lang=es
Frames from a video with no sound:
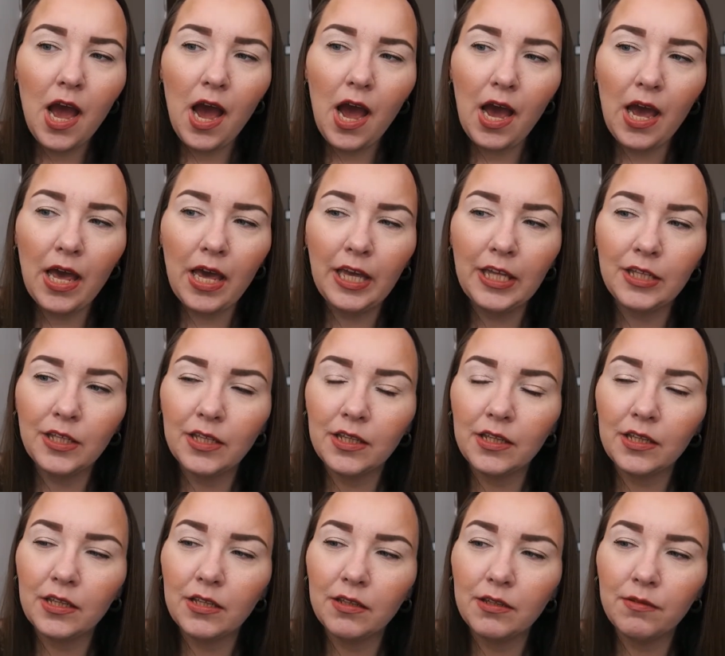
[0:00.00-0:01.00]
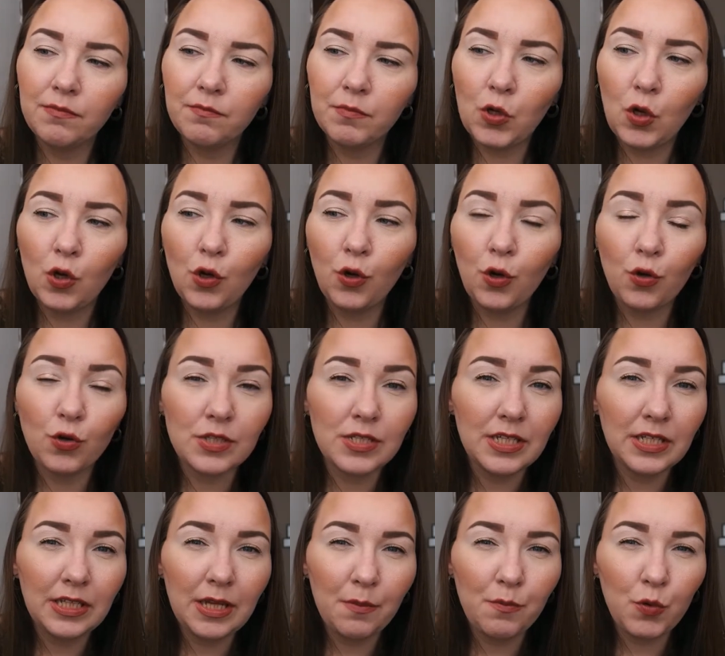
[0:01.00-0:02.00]
ah, en color
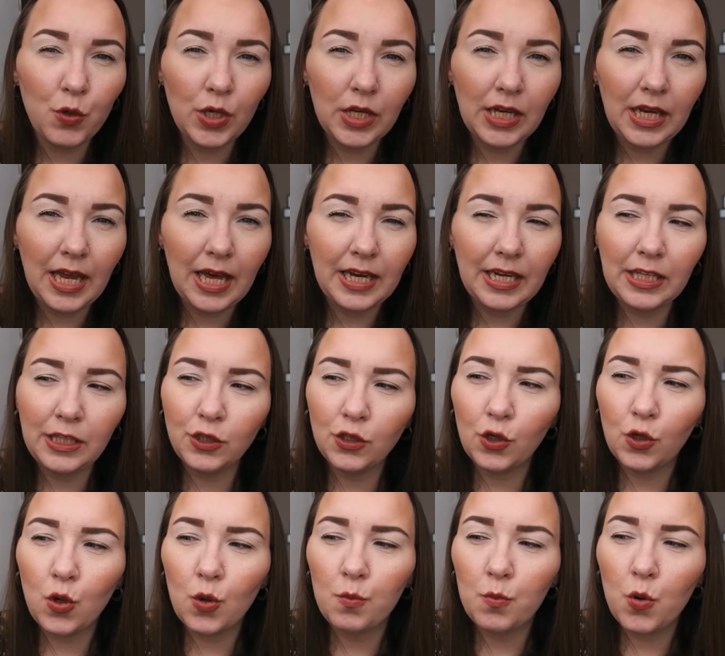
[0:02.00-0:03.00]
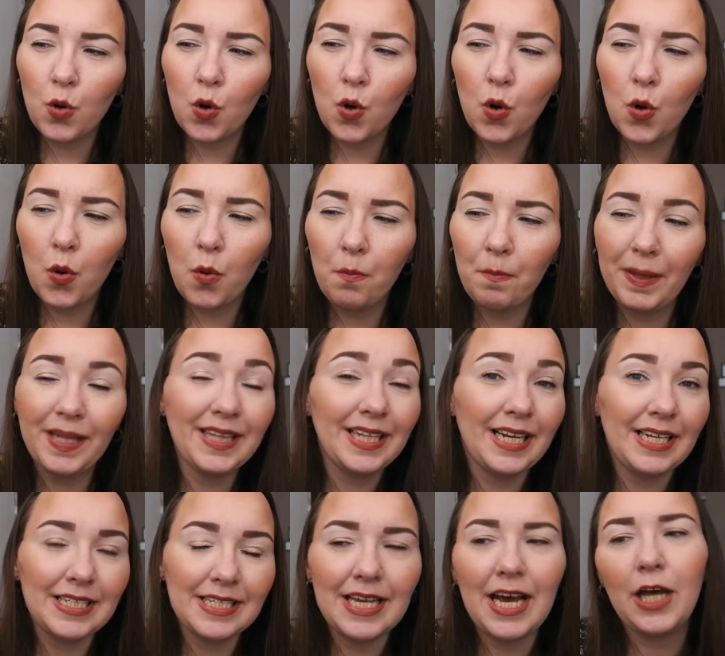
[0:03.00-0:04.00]
rosita muy clarito, como
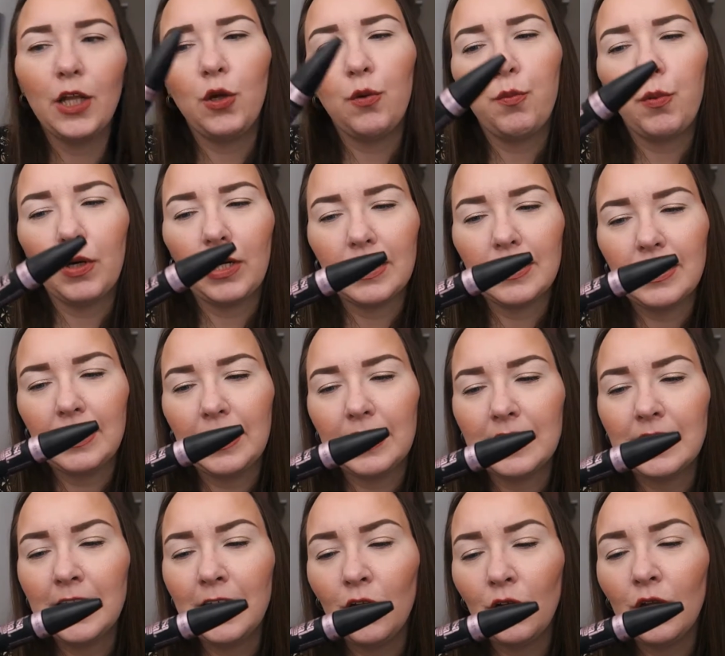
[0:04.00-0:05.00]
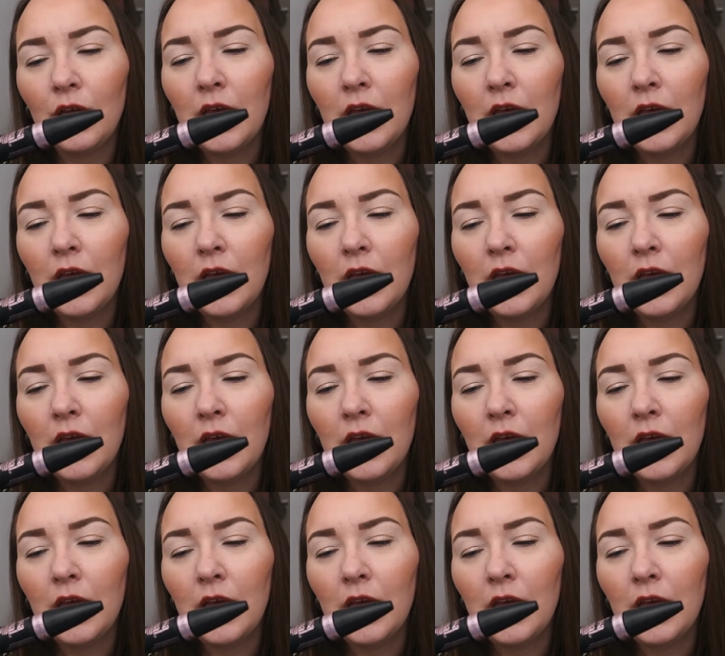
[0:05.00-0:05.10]
metalizado, por así decirlo.